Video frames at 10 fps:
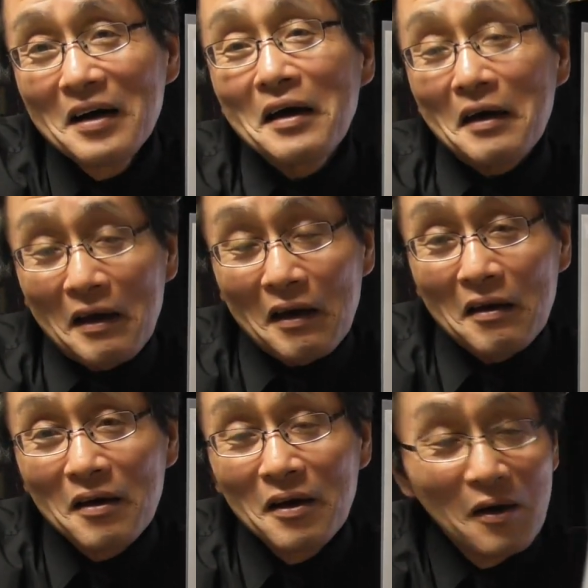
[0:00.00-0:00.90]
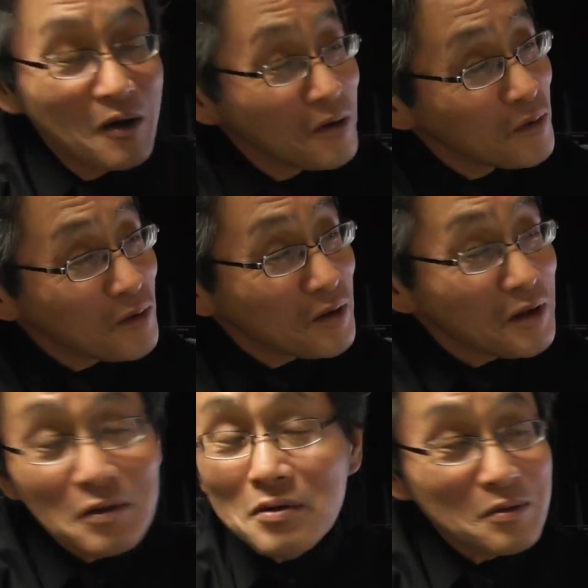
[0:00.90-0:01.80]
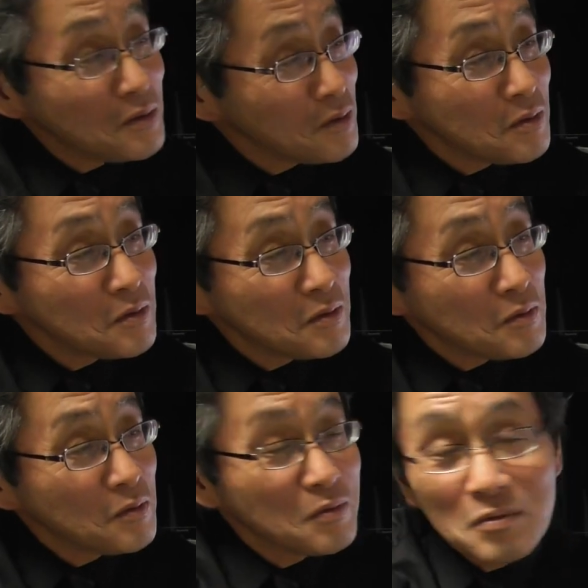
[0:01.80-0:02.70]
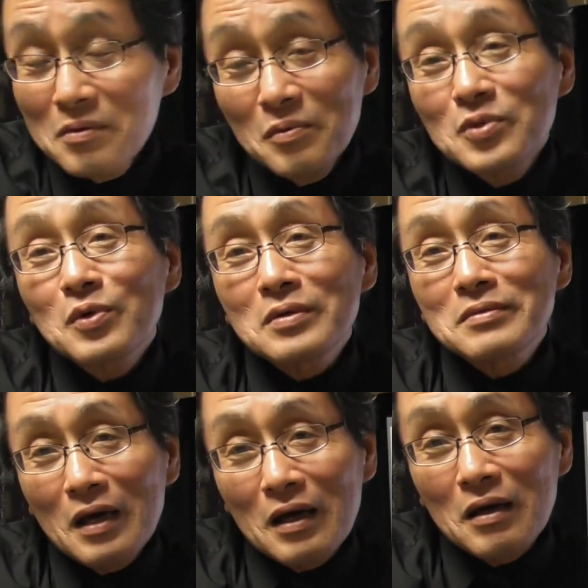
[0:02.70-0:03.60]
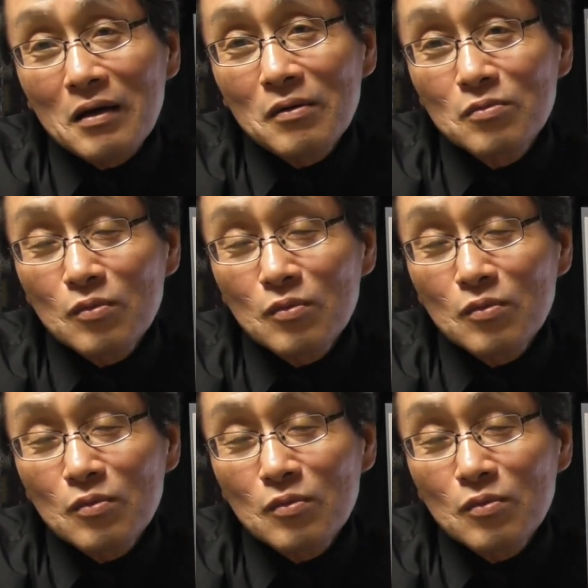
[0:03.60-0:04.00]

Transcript: ええー。あれ、面白いですね。